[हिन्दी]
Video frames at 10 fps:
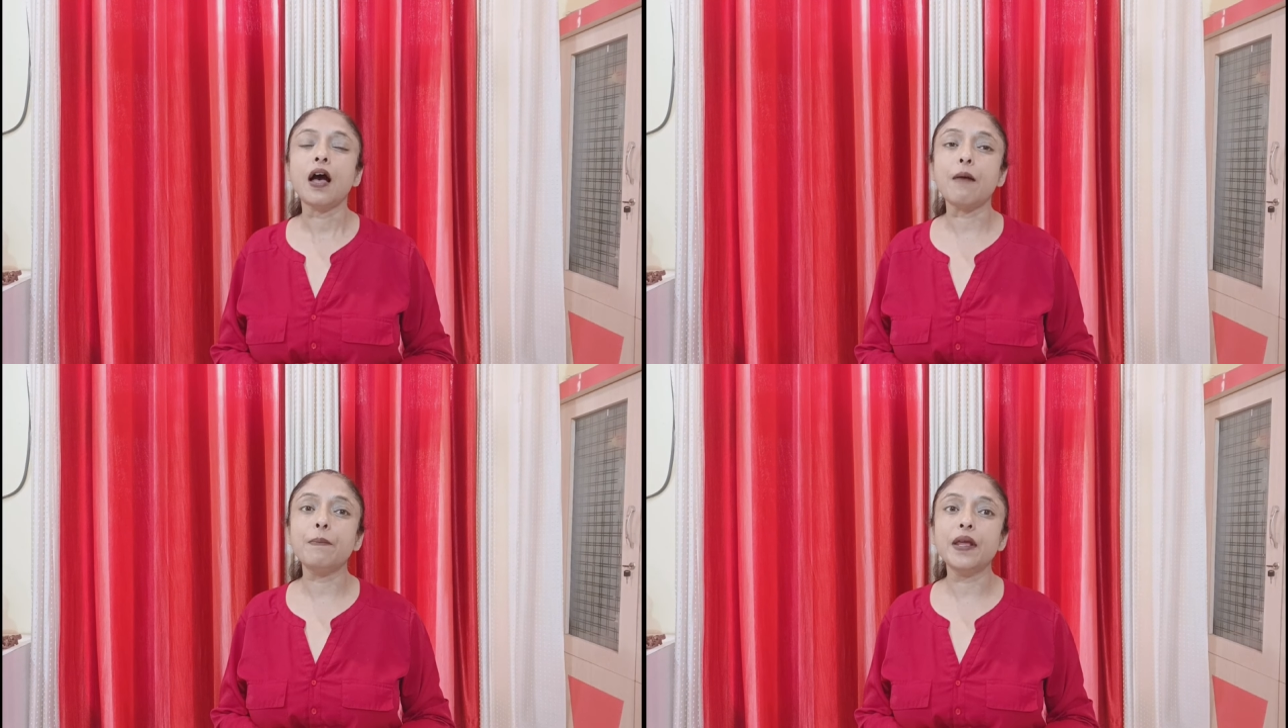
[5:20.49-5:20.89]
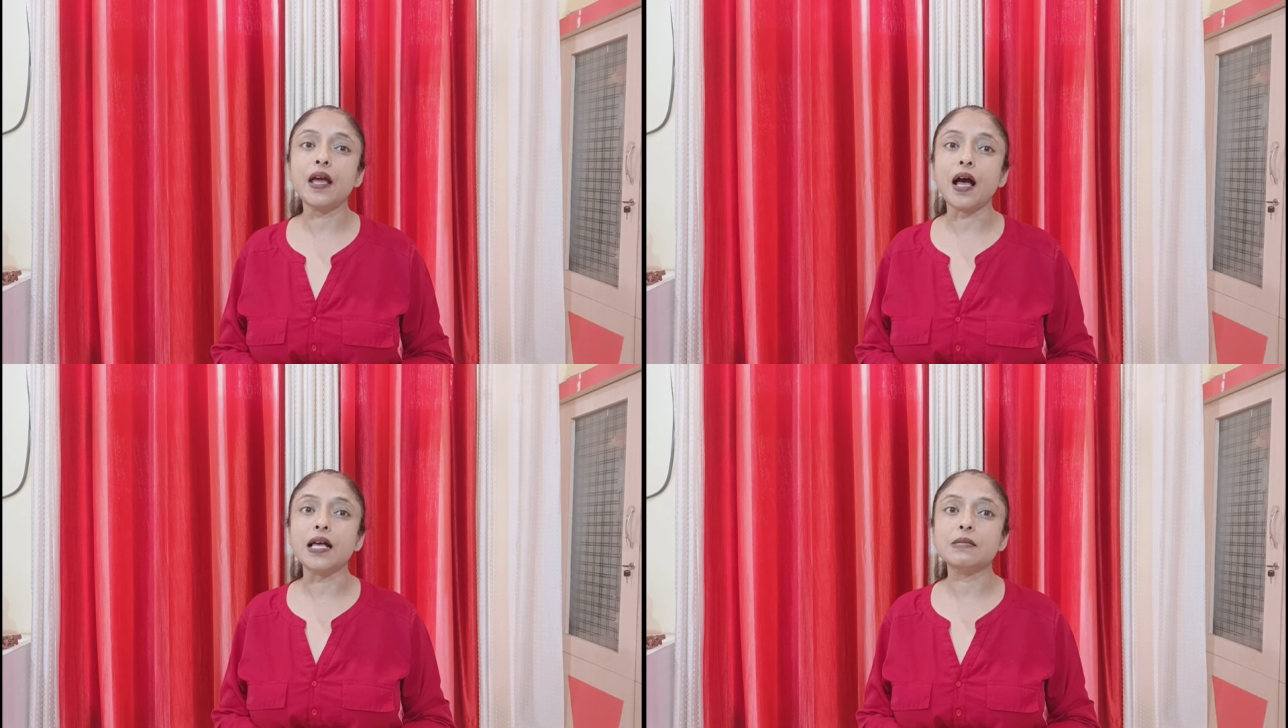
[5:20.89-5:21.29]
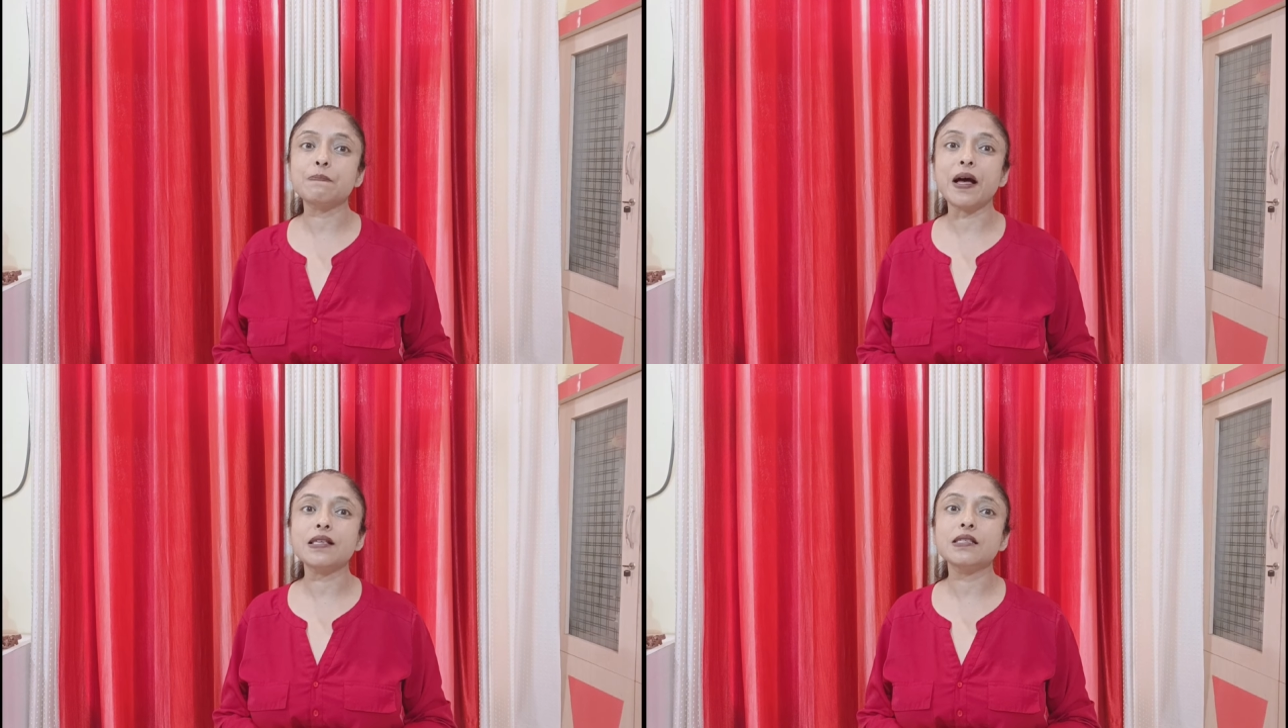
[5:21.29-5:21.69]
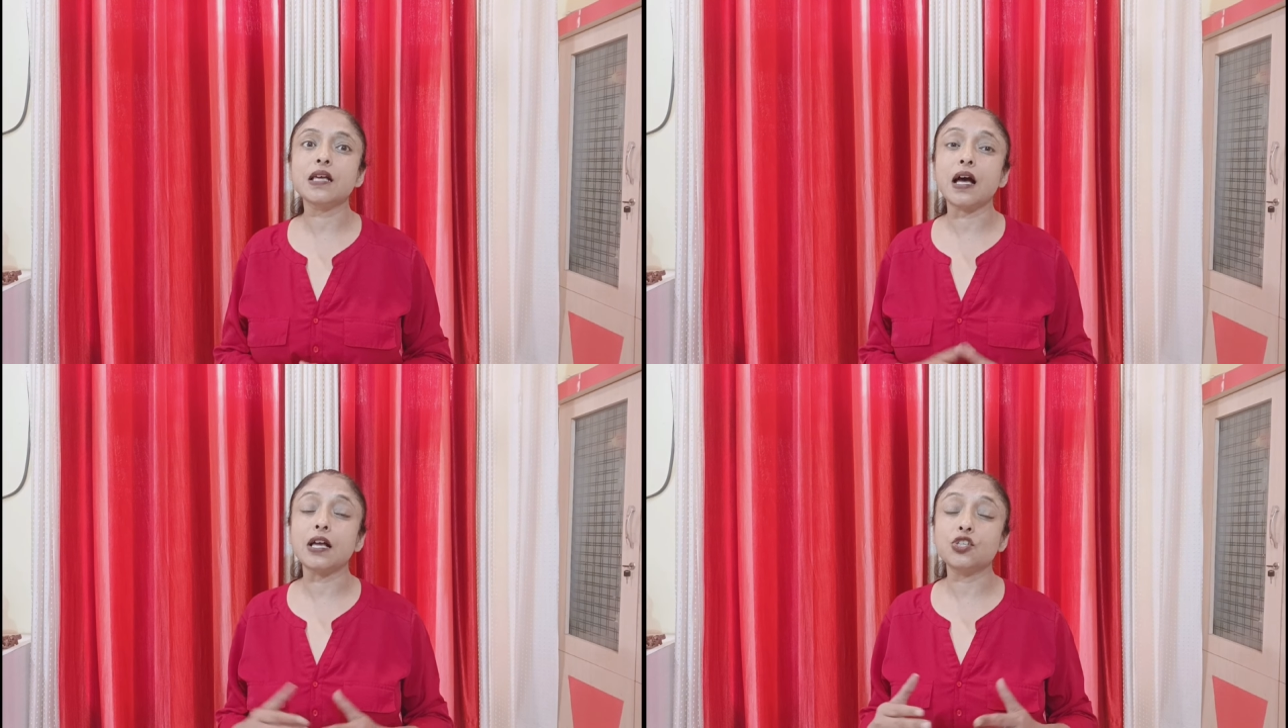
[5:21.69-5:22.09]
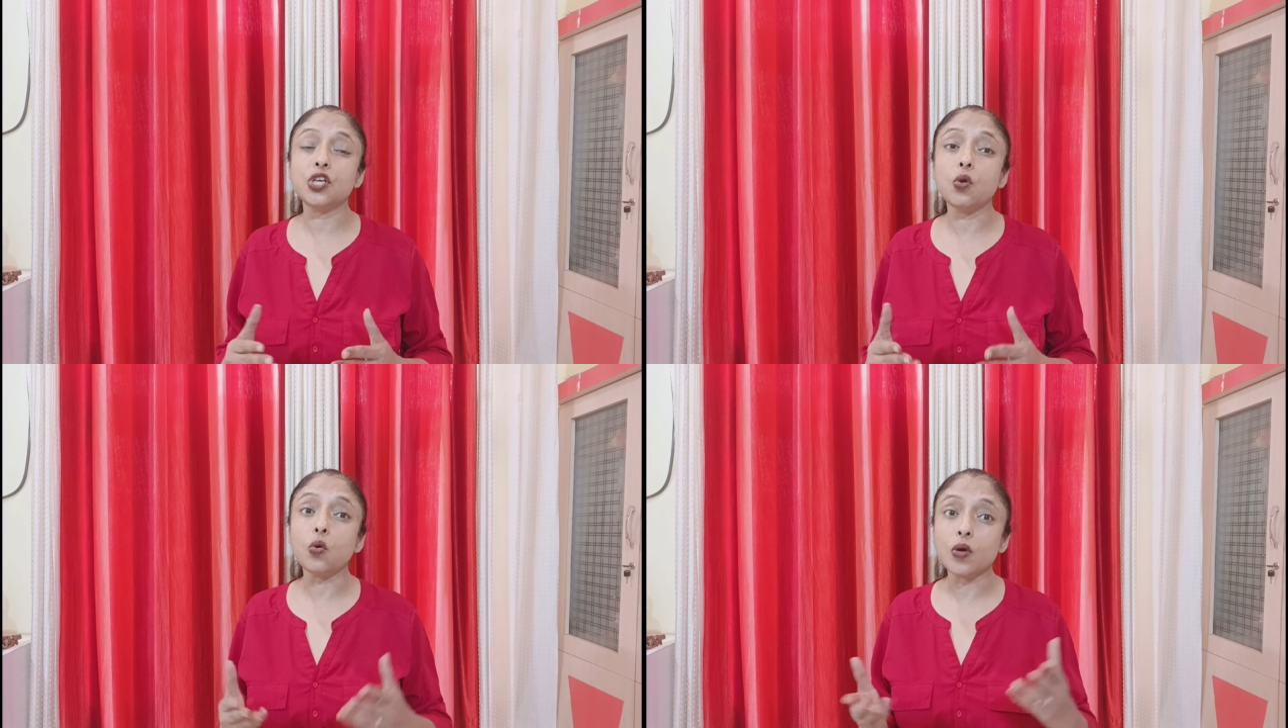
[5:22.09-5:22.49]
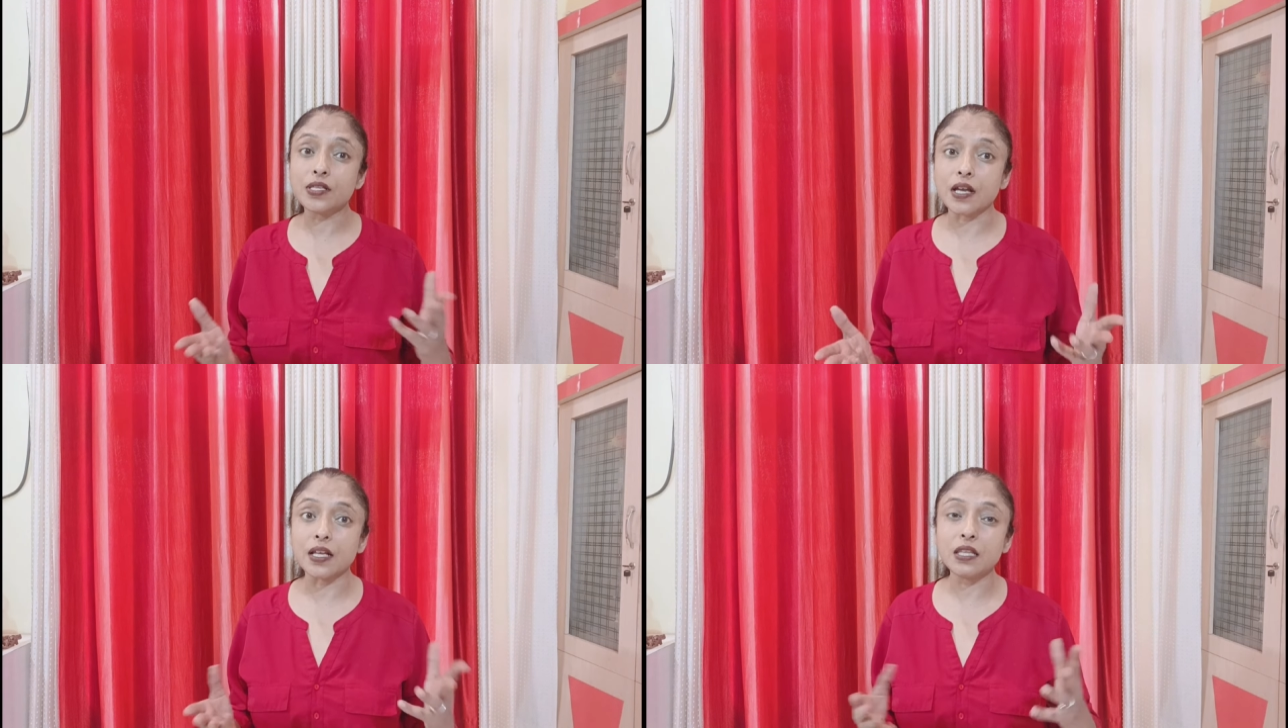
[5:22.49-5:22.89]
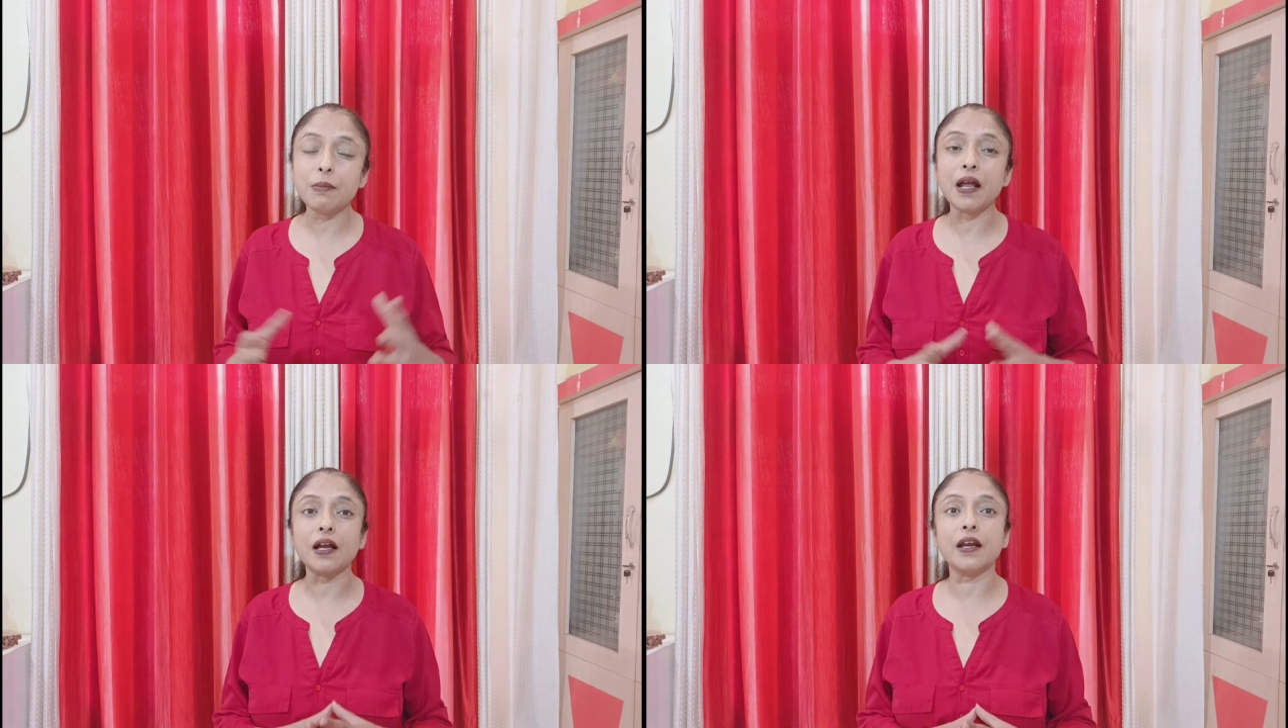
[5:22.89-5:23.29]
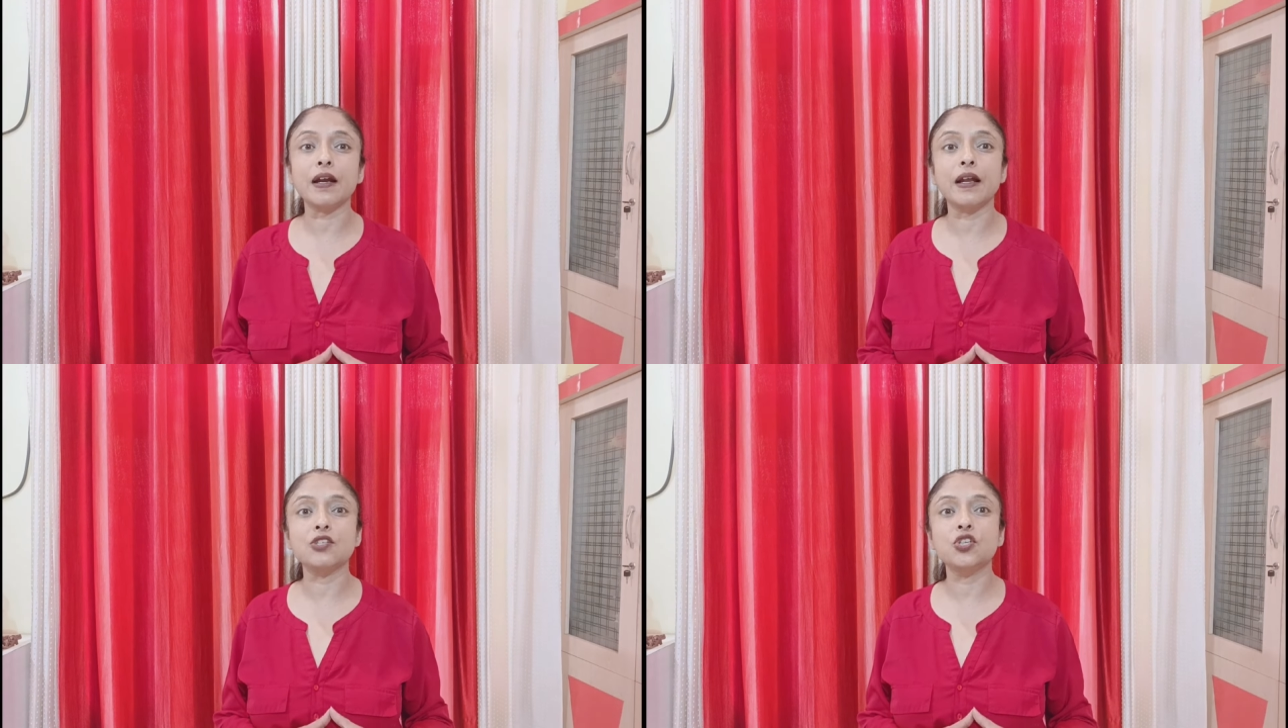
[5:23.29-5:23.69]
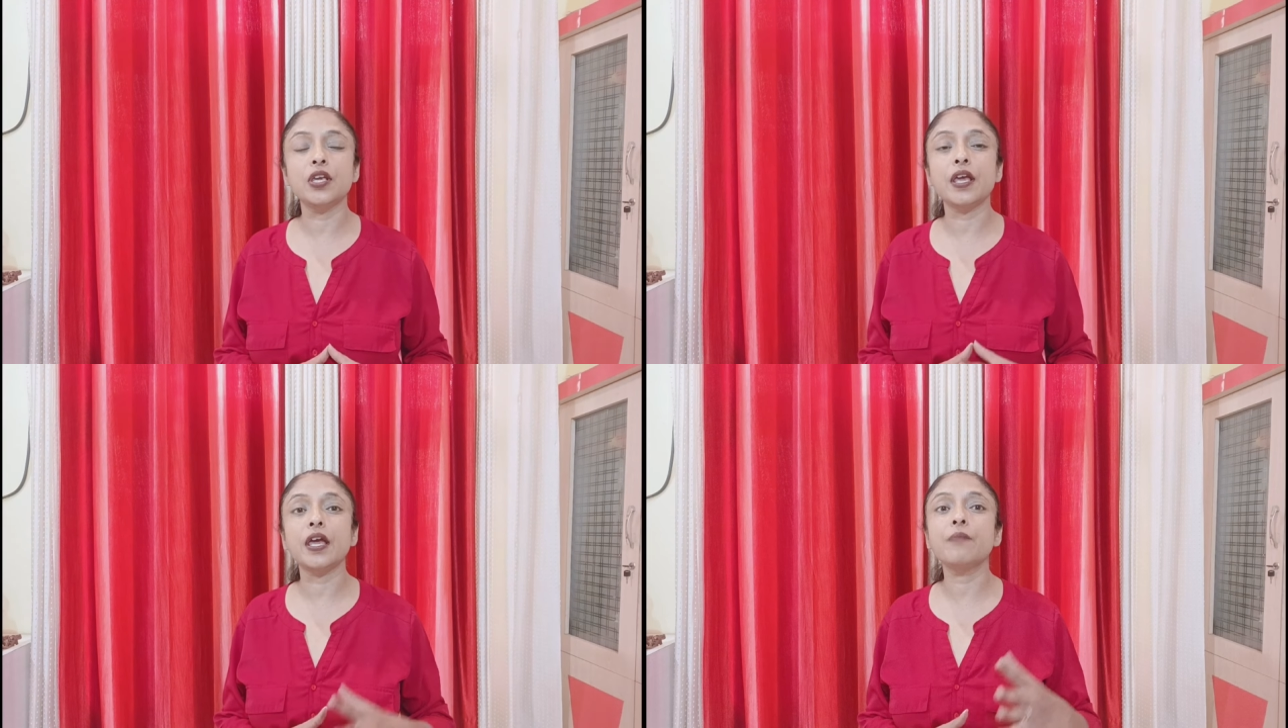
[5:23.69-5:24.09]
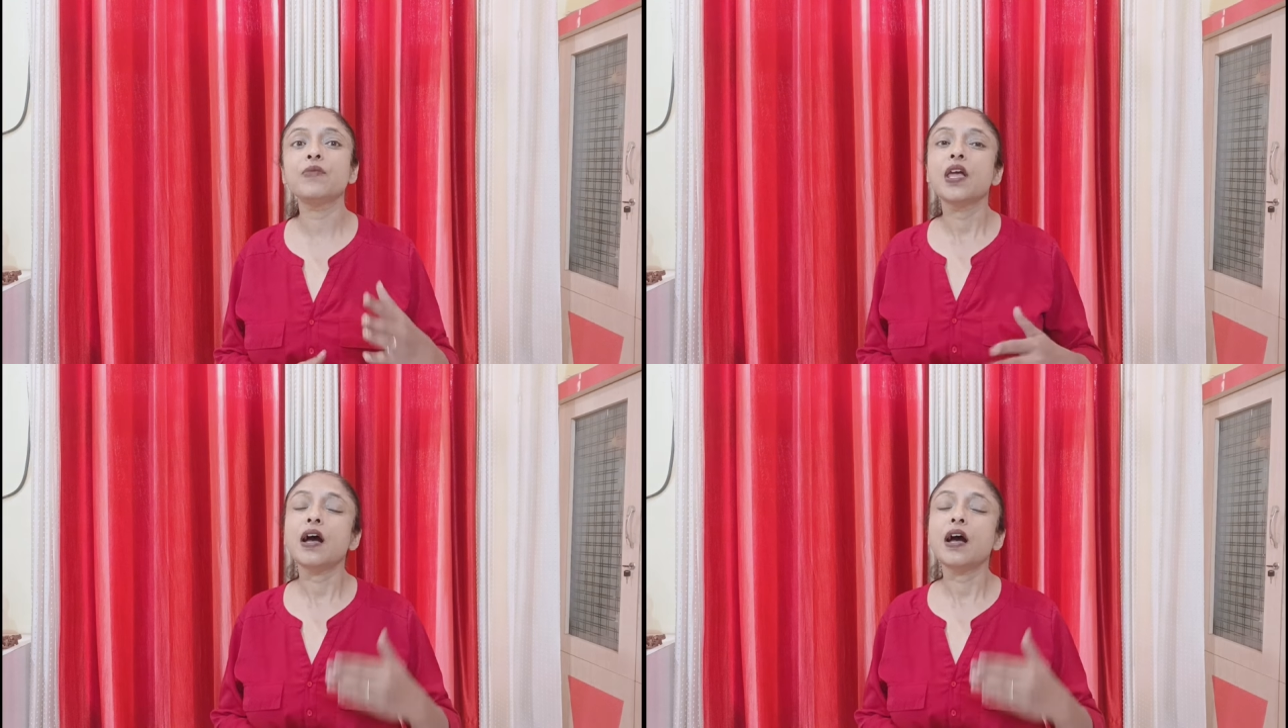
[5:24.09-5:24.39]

अपने आसपास अच्छे लोगों की संगति बना रखना चाहिए